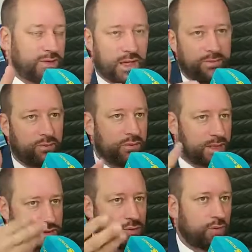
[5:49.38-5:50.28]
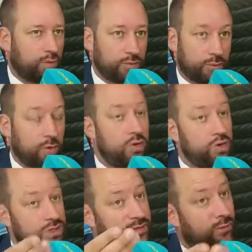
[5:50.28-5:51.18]
dire répondre qu'ils sont beaucoup plus nombreux.
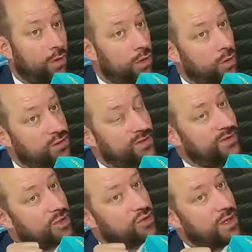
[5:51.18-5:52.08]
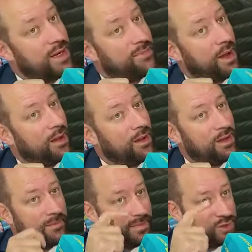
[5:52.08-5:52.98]
Le chiffre au Savoyard, je ne l'ai pas.
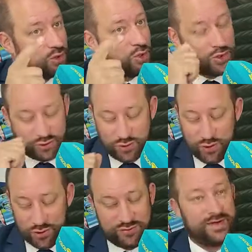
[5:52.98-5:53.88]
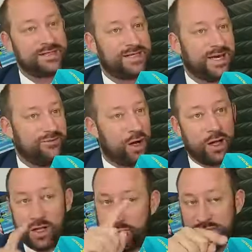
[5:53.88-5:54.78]
Mais je, je, je, vais essayer de l'avoir.
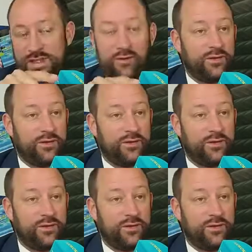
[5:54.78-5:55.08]
Donc ça, en